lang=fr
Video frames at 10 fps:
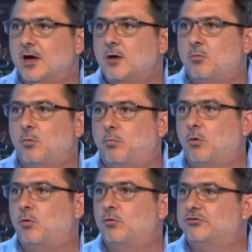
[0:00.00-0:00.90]
pour
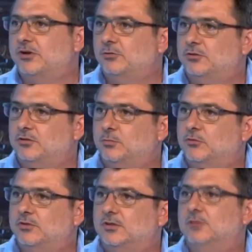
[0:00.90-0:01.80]
proroger le
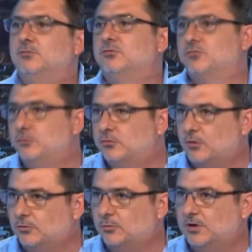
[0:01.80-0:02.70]
dispositif
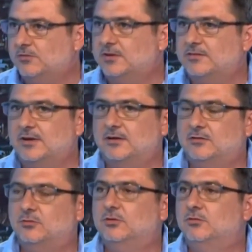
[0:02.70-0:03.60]
jusqu'en 2025 et
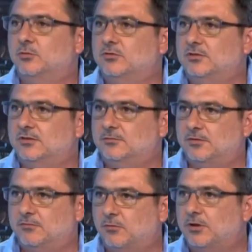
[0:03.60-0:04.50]
ce dispositif
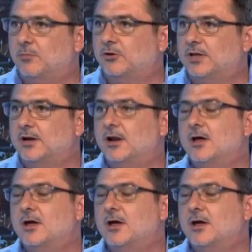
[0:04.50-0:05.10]
est fondamental